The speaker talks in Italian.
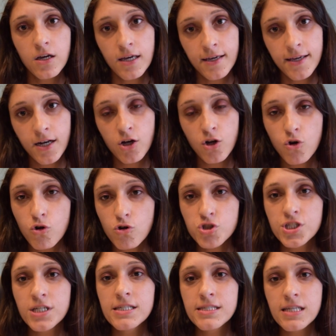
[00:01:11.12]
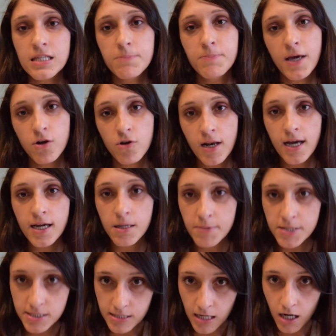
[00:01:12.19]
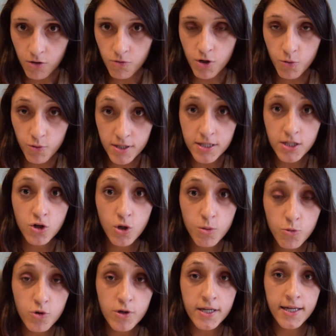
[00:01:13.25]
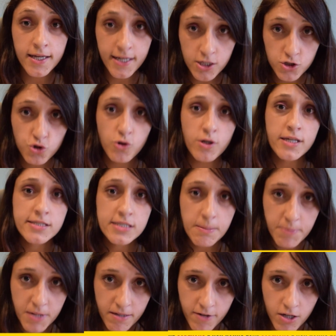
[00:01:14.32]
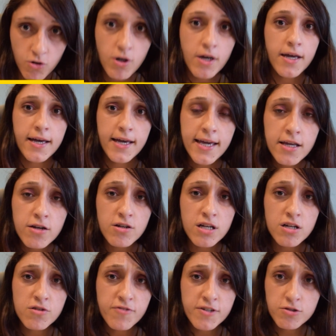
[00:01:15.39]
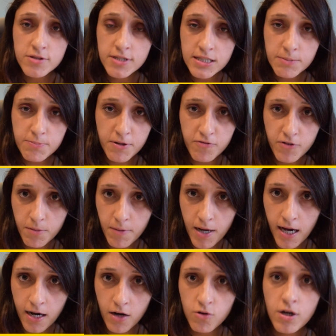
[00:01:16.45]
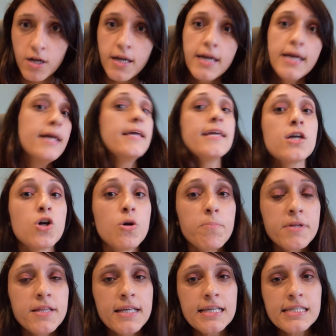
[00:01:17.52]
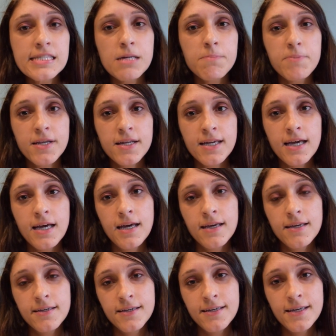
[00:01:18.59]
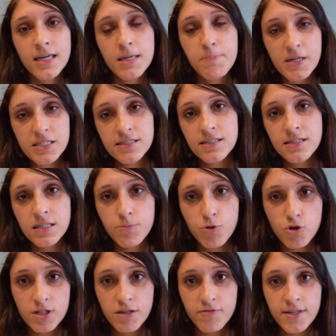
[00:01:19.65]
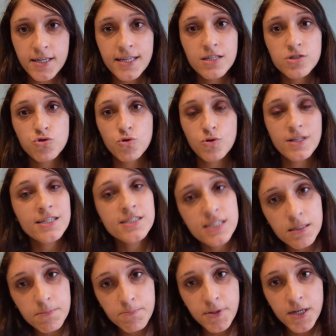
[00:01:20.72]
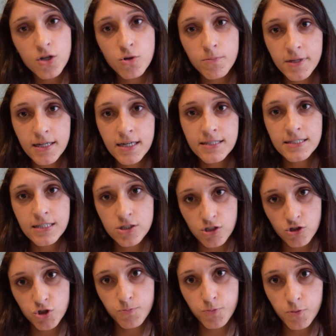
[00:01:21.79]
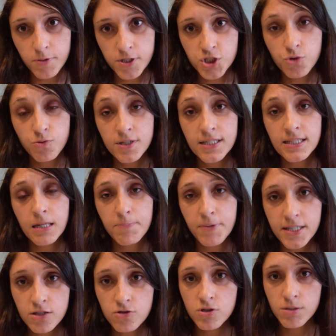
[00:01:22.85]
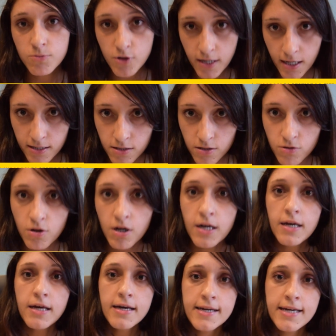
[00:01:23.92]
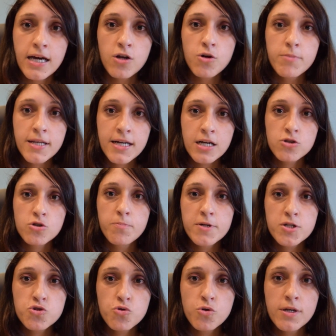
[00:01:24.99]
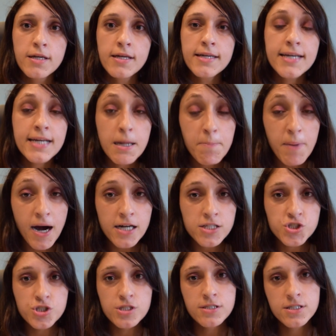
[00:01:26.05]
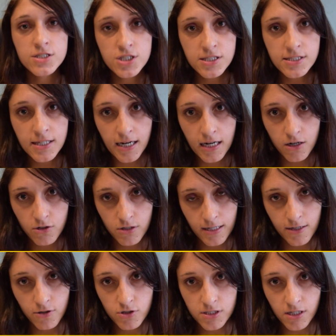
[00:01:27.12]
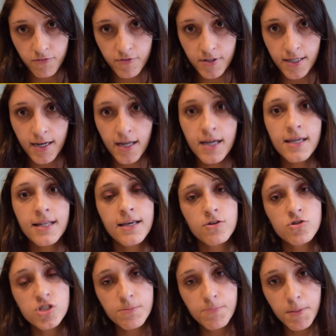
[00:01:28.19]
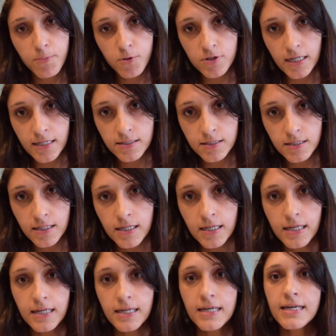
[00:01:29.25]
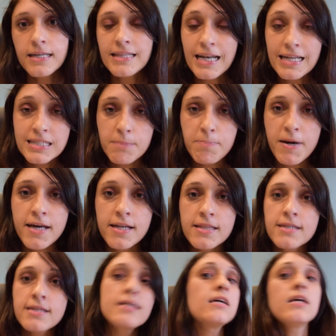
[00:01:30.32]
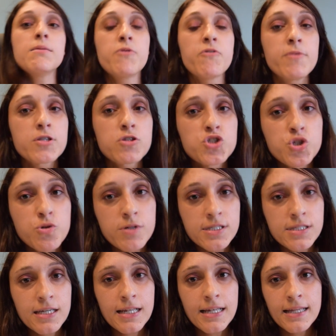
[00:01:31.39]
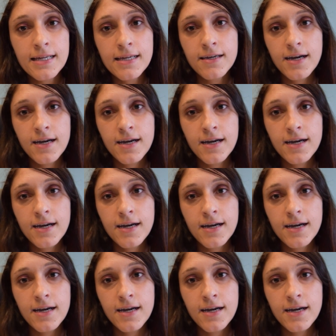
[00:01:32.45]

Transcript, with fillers: erano a conoscenza del piano Lacrime e Sangue, quindi comune e regione sapevano e non hanno fatto niente per fermarlo. Incompetenza perché eh, i presidenti di Bologna Fiere sono da sempre nominati dai soci pubblici, quindi dal Partito Democratico, che ha nominato persone incapaci di gestire la nostra fiera e le hanno sempre protette. Dall'altra parte il Movimento 5 Stelle